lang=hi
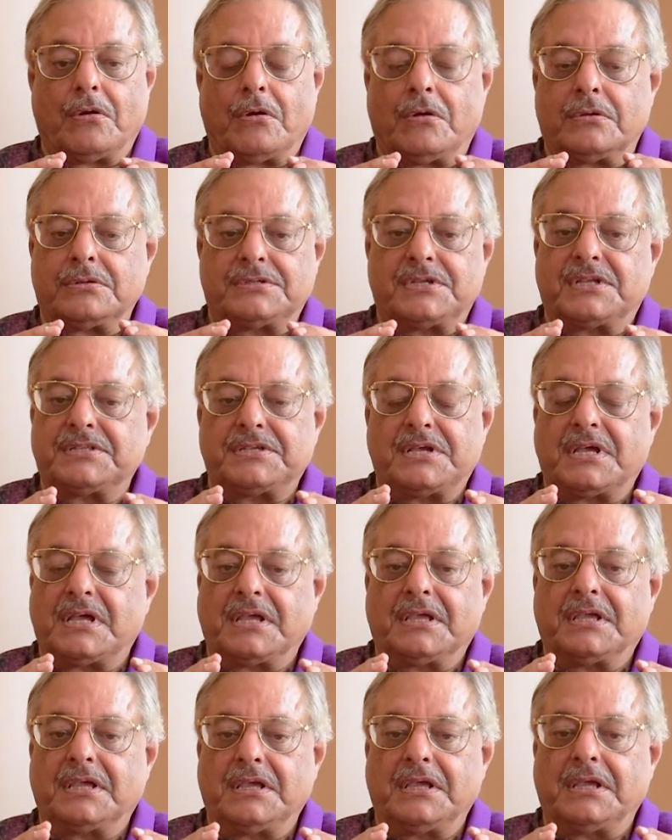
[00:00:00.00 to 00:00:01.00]
और सच है
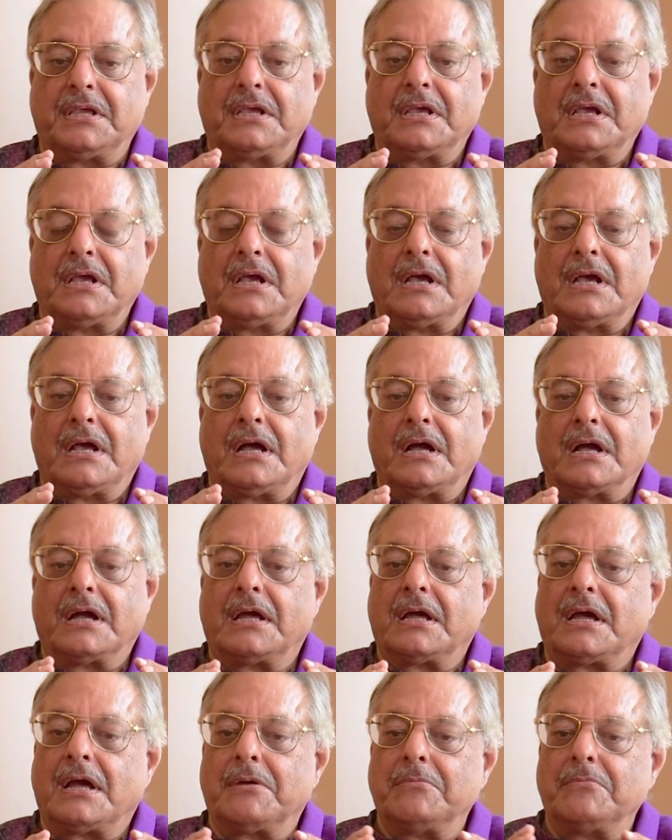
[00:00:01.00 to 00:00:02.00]
कि
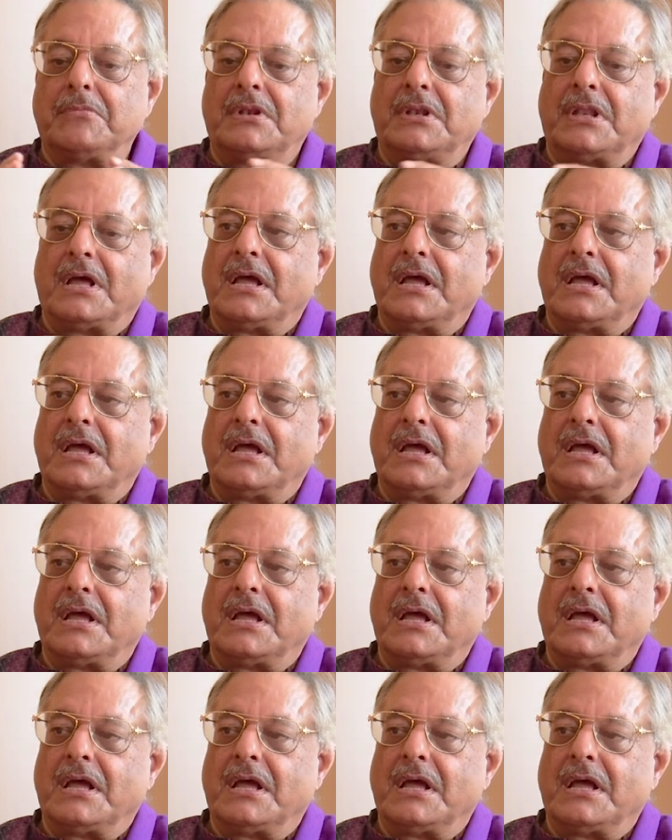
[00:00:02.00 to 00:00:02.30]
अगर हम